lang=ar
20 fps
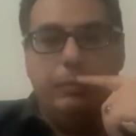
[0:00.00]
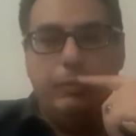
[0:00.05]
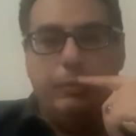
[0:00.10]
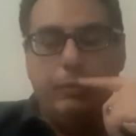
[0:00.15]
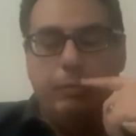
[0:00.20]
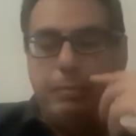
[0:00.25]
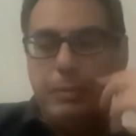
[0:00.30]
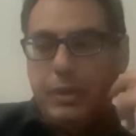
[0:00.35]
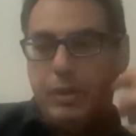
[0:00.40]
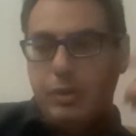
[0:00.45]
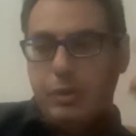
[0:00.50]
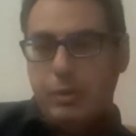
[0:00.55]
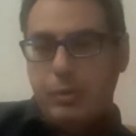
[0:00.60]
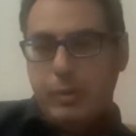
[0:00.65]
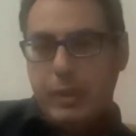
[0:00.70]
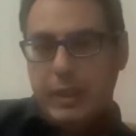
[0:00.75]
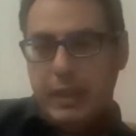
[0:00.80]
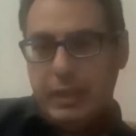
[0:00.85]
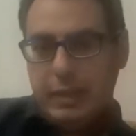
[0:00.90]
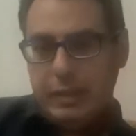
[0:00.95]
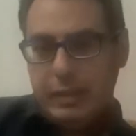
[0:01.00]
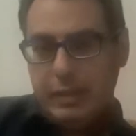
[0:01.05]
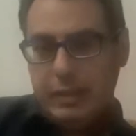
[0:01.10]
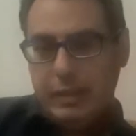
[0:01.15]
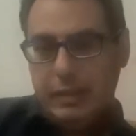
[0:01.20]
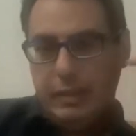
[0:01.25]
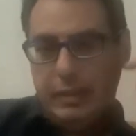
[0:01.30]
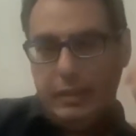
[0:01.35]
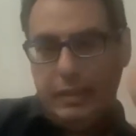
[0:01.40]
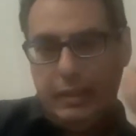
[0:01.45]
مش هو ده
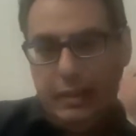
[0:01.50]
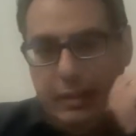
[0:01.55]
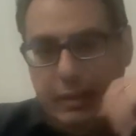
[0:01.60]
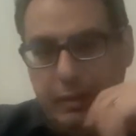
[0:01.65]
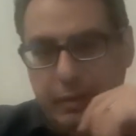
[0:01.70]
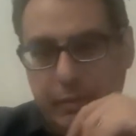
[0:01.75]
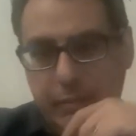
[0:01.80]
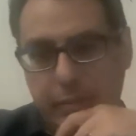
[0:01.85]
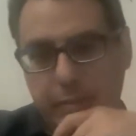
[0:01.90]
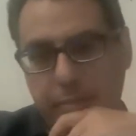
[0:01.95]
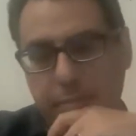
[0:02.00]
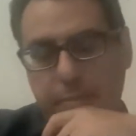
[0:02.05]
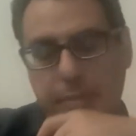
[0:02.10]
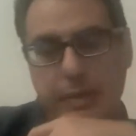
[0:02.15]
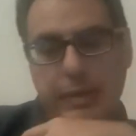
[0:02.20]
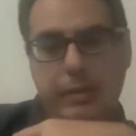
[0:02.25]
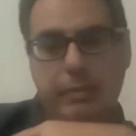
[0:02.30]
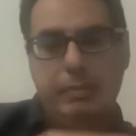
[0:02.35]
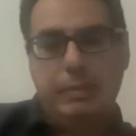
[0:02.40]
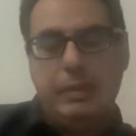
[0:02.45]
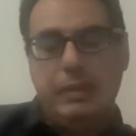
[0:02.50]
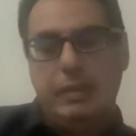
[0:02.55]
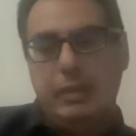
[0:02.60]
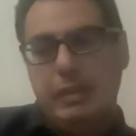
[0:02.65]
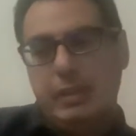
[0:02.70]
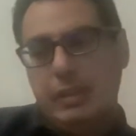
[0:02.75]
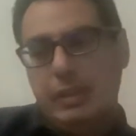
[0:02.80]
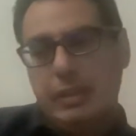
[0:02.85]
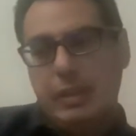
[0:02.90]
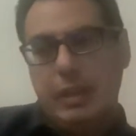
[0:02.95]
اللي
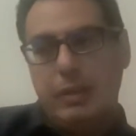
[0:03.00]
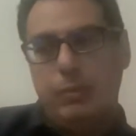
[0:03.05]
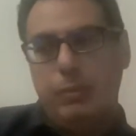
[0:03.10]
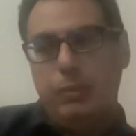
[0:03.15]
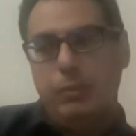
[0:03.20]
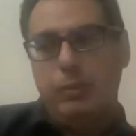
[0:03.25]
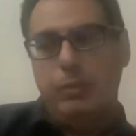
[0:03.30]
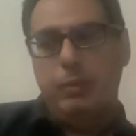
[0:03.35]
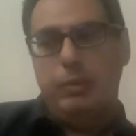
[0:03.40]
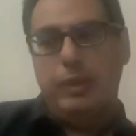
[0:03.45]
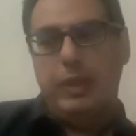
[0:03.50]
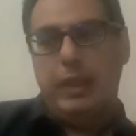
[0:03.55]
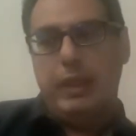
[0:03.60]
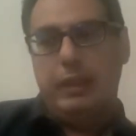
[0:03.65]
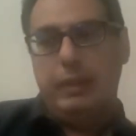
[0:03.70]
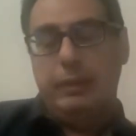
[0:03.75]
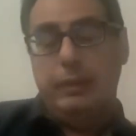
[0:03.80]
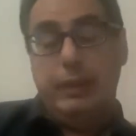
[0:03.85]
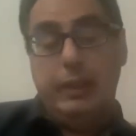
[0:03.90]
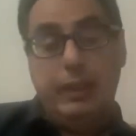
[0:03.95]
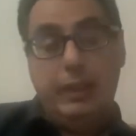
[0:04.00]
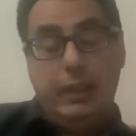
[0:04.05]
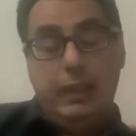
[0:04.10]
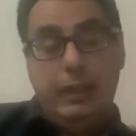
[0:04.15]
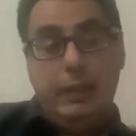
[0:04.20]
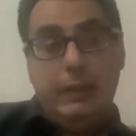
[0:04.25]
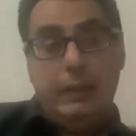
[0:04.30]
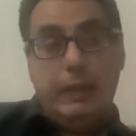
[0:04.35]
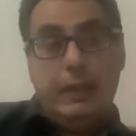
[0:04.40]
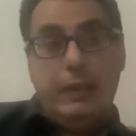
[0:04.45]
بيستهووه يعني
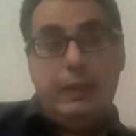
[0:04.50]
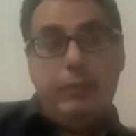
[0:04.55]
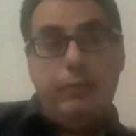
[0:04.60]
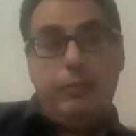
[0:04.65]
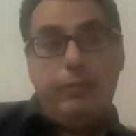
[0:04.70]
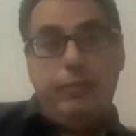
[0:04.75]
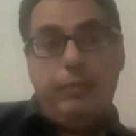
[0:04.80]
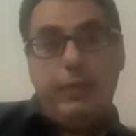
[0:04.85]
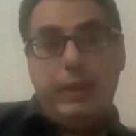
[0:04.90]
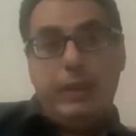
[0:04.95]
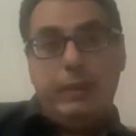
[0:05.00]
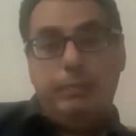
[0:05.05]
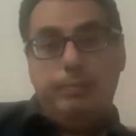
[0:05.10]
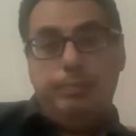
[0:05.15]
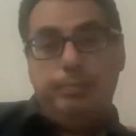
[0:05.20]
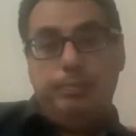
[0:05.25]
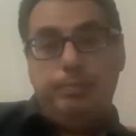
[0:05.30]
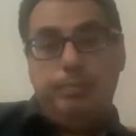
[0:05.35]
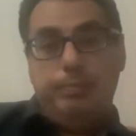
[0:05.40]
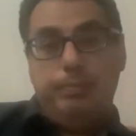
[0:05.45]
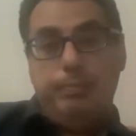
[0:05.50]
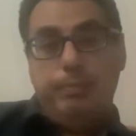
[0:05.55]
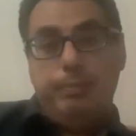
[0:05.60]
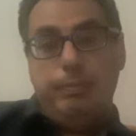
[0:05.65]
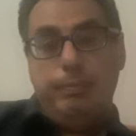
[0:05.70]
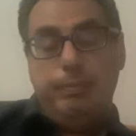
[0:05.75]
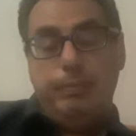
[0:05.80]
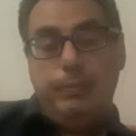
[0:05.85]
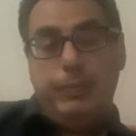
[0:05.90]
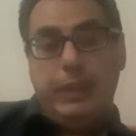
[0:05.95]

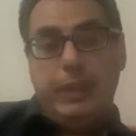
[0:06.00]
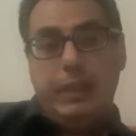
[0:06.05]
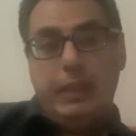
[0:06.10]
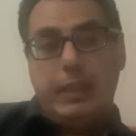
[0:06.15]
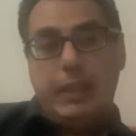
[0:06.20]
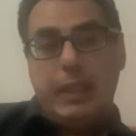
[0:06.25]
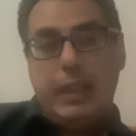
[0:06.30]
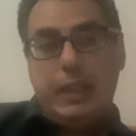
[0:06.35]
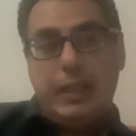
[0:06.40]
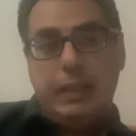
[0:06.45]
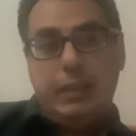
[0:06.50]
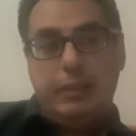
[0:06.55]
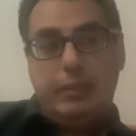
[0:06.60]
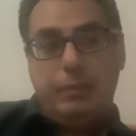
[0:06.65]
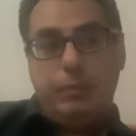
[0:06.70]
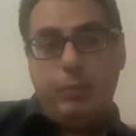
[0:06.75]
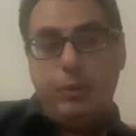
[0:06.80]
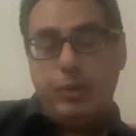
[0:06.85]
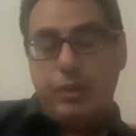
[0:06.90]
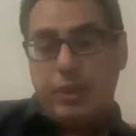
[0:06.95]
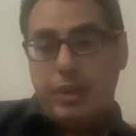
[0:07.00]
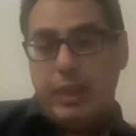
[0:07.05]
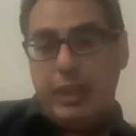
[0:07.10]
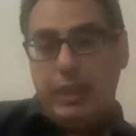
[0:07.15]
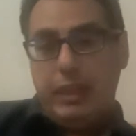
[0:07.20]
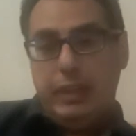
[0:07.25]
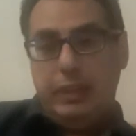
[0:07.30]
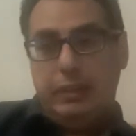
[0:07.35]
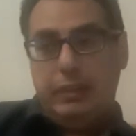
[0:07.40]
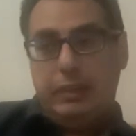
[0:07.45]
فدي كانت
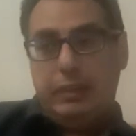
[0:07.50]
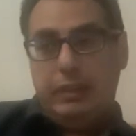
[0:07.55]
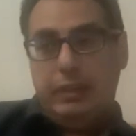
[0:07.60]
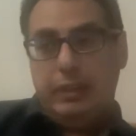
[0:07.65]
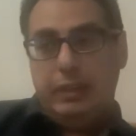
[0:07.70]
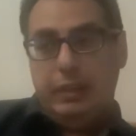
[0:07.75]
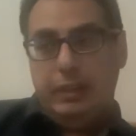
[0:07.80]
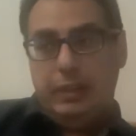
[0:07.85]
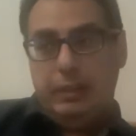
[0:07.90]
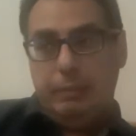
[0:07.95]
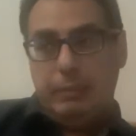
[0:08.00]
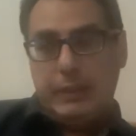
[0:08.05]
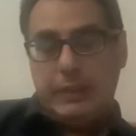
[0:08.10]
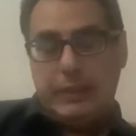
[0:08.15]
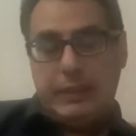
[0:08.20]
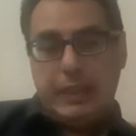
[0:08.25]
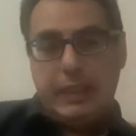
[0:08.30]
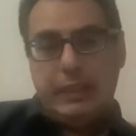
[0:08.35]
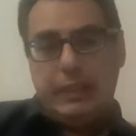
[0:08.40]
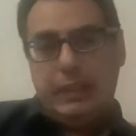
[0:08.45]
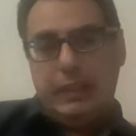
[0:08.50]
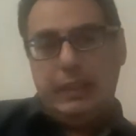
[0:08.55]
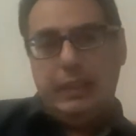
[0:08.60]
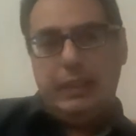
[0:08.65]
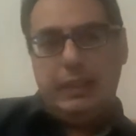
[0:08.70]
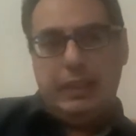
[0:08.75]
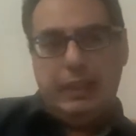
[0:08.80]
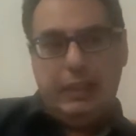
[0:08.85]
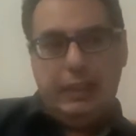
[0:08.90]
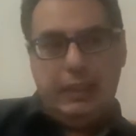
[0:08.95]
مشكلة بالذات إن,
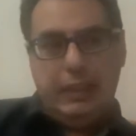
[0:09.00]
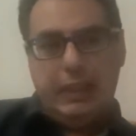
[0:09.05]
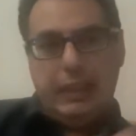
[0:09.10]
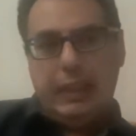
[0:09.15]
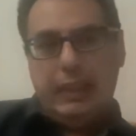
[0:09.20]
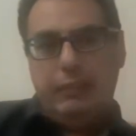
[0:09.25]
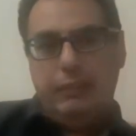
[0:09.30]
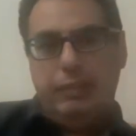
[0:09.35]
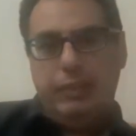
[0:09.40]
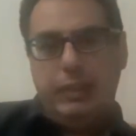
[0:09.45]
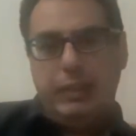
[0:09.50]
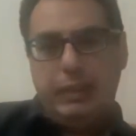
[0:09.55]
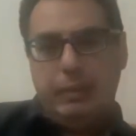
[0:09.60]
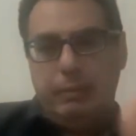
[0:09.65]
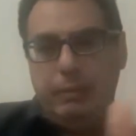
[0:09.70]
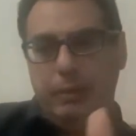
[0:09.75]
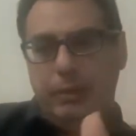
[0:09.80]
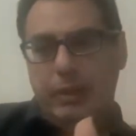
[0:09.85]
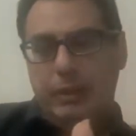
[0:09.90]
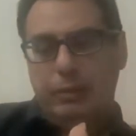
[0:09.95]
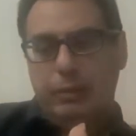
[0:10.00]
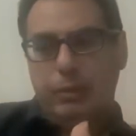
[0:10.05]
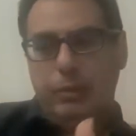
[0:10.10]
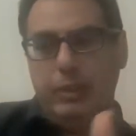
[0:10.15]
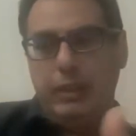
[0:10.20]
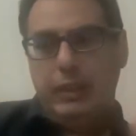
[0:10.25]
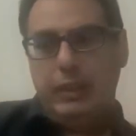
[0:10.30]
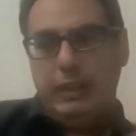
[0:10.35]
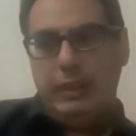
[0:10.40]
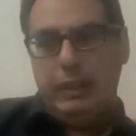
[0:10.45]
إن كان فترة من الأوقات
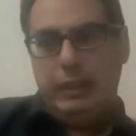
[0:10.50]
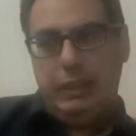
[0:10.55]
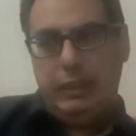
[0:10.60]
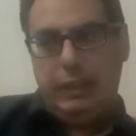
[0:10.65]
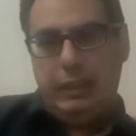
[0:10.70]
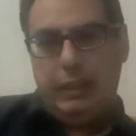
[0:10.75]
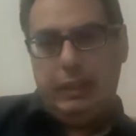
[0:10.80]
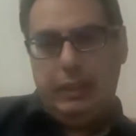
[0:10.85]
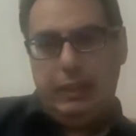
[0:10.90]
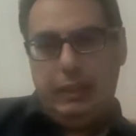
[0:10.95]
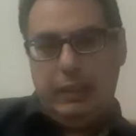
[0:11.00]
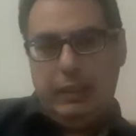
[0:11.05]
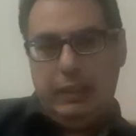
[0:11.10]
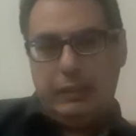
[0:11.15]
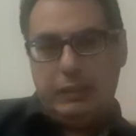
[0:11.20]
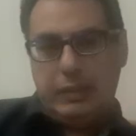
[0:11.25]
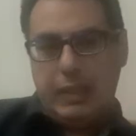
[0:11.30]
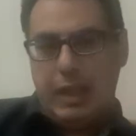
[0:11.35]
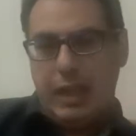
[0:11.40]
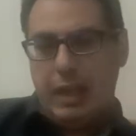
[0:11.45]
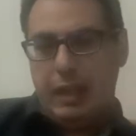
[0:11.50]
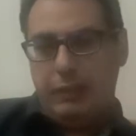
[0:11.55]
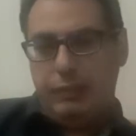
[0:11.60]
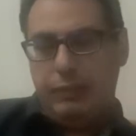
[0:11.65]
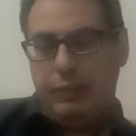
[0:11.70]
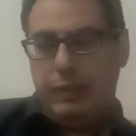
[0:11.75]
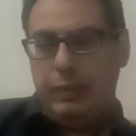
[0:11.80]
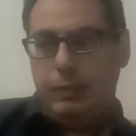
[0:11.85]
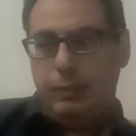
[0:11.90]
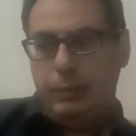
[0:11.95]
كل
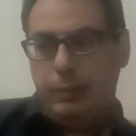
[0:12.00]
الصحافة